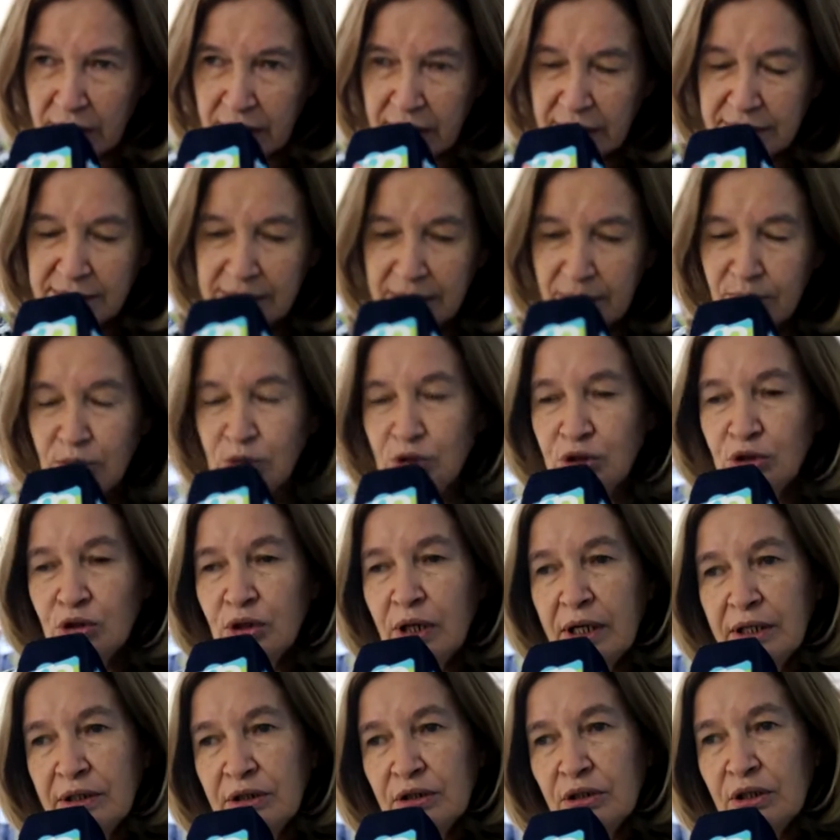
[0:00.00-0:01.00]
Hacía muchos
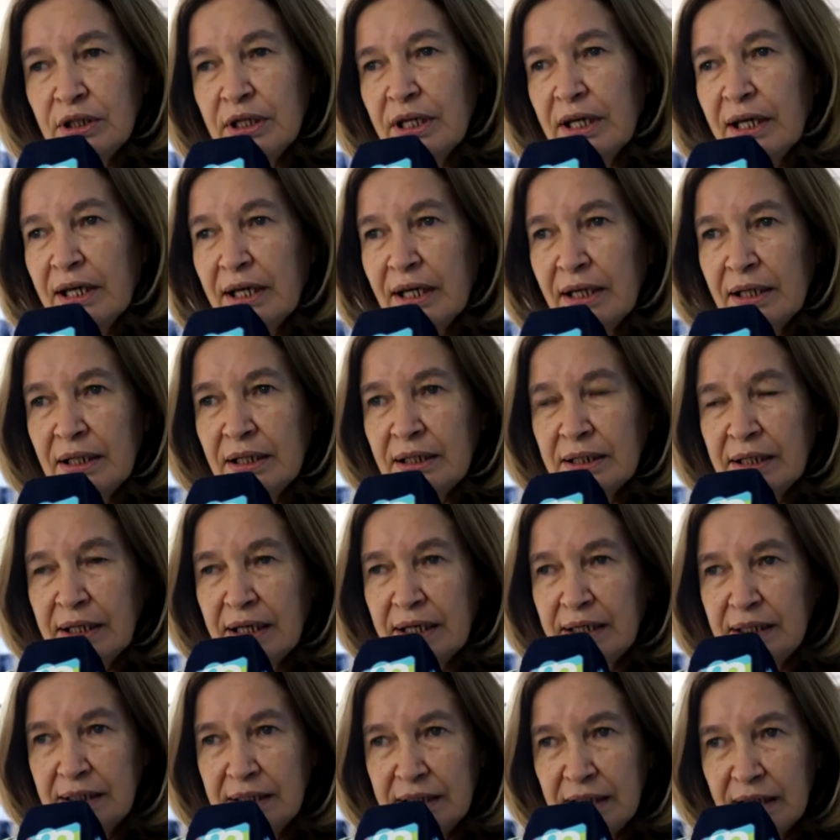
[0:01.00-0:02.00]
años que él
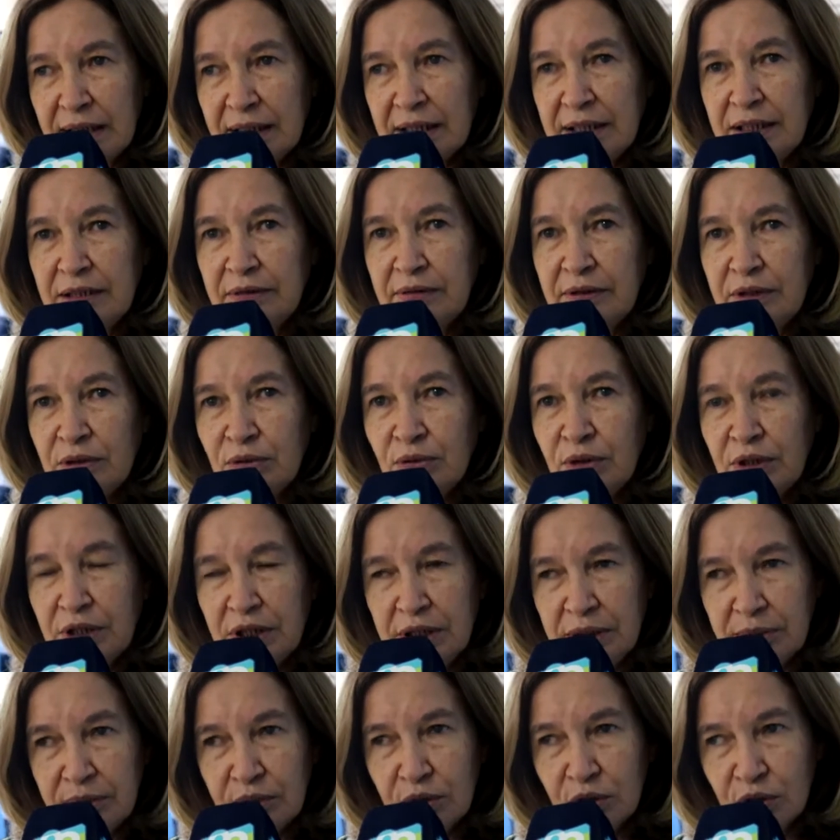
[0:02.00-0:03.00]
quería escribir un
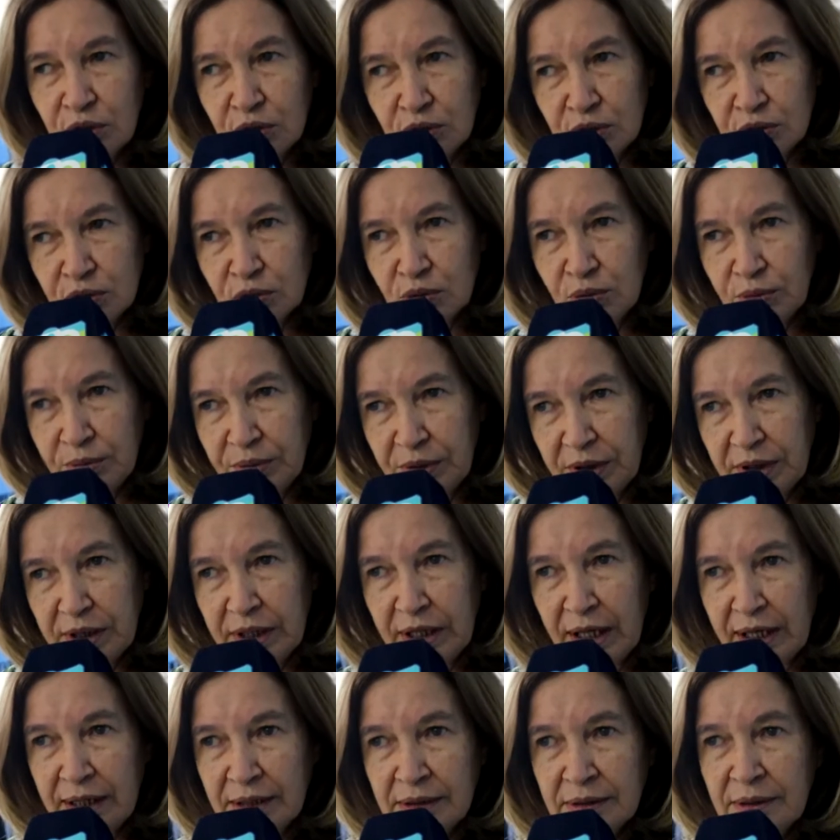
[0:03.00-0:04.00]
libro con su
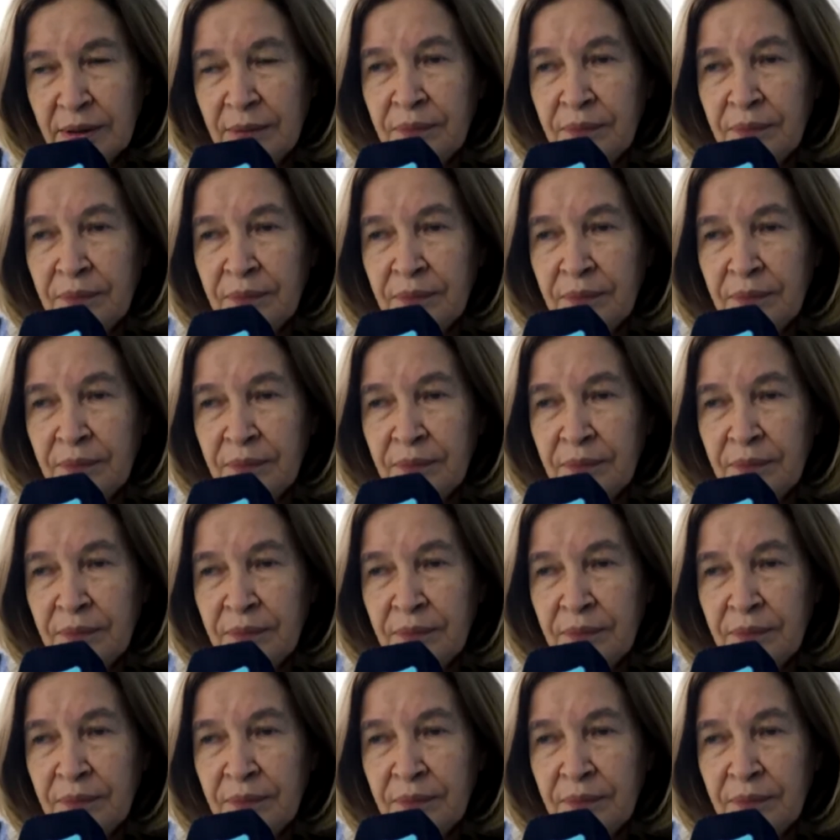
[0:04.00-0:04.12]
vida,